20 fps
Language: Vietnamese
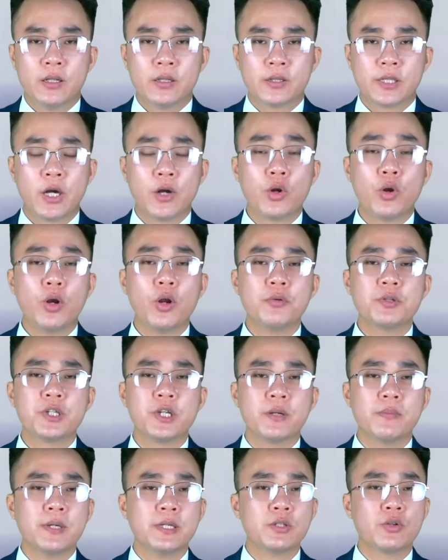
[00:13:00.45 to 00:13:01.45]
Tàu đô đốc
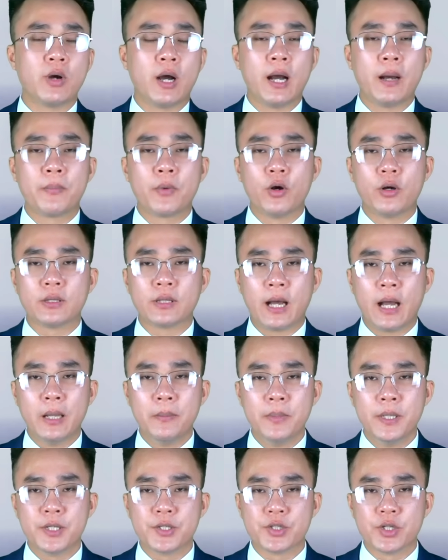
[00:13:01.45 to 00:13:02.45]
Chivas của hạm đội Thái
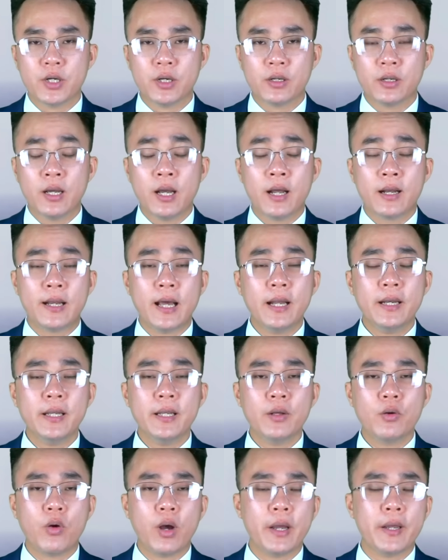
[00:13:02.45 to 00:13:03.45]
Bình Dương đã
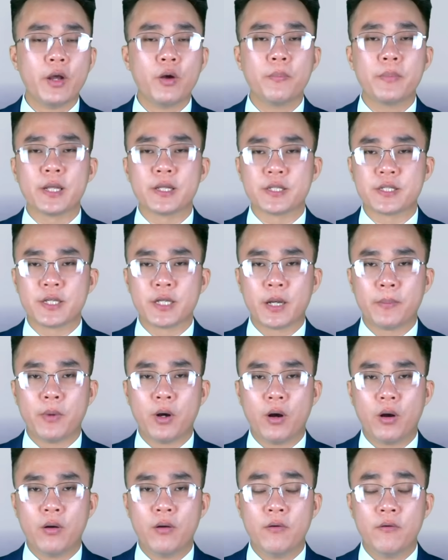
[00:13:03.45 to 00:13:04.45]
đi qua eo biển
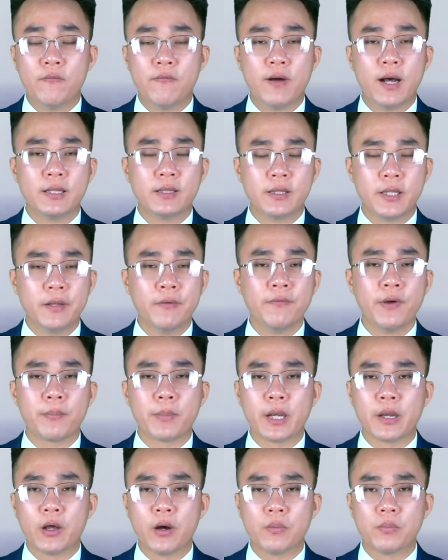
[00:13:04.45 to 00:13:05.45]
Singapore và tiến vào
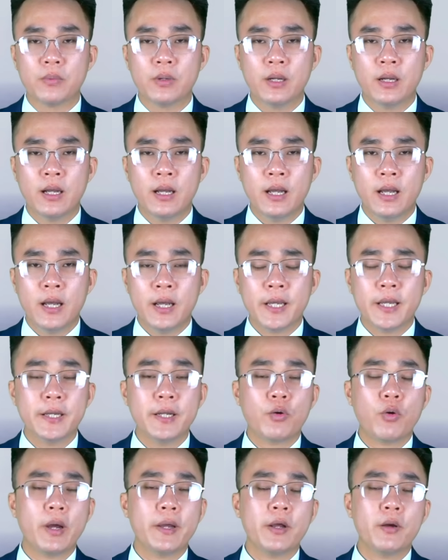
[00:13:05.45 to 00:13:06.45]
Biển Đông. Khi đi
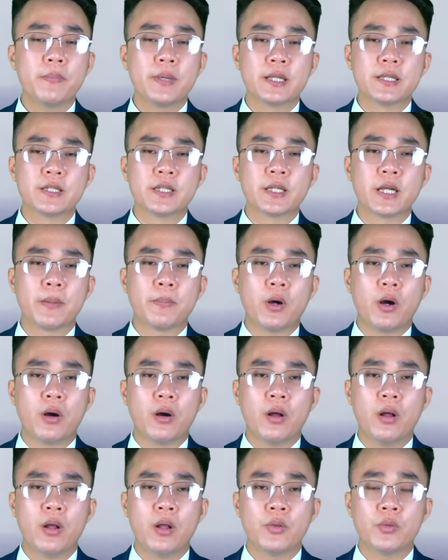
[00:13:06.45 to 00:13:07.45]
qua eo biển
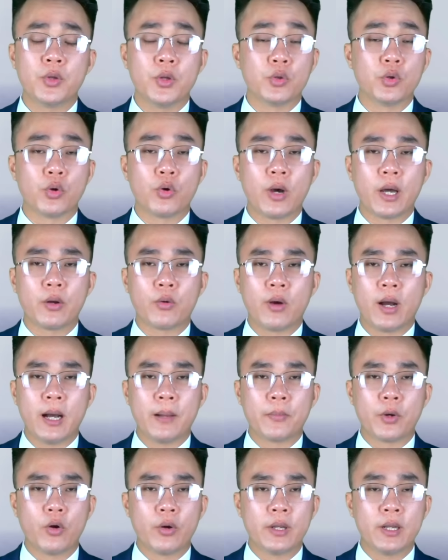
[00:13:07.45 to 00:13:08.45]
Singapore, thủy thủ đoàn của
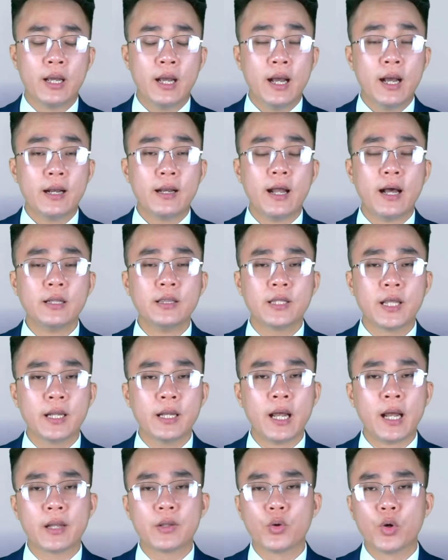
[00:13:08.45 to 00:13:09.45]
hạm đội đã tiến
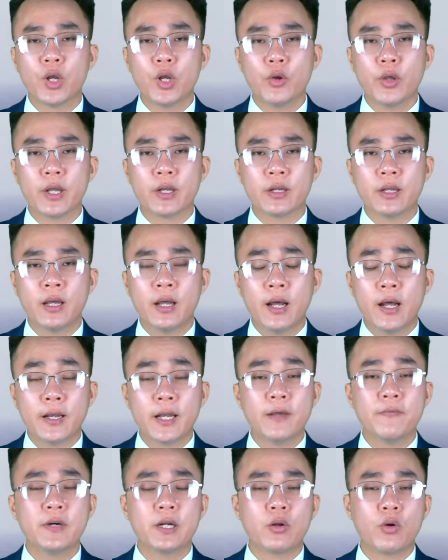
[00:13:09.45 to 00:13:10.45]
hành huấn luyện
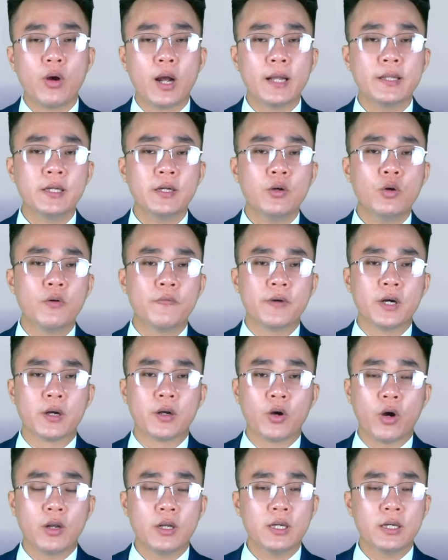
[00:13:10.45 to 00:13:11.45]
để vượt qua những khu vực
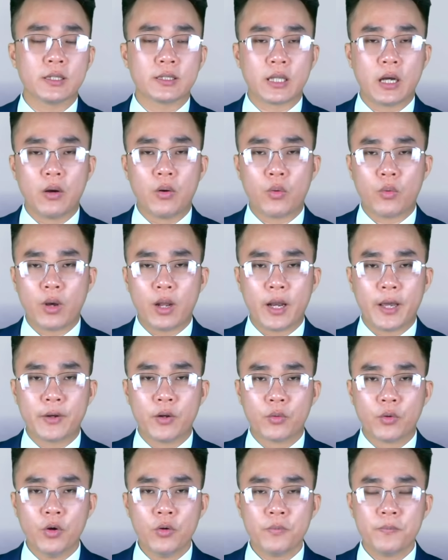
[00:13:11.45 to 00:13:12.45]
có lượng tàu qua lại
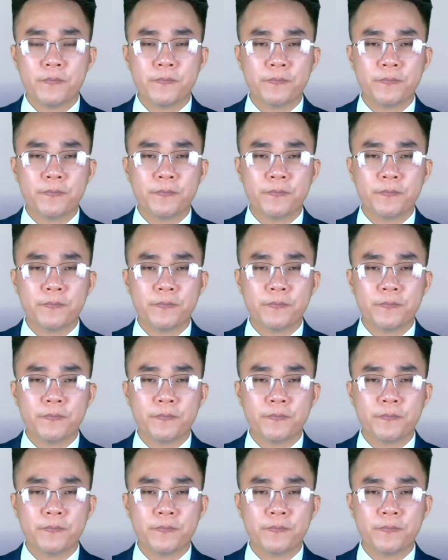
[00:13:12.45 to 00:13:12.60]
đông đúc.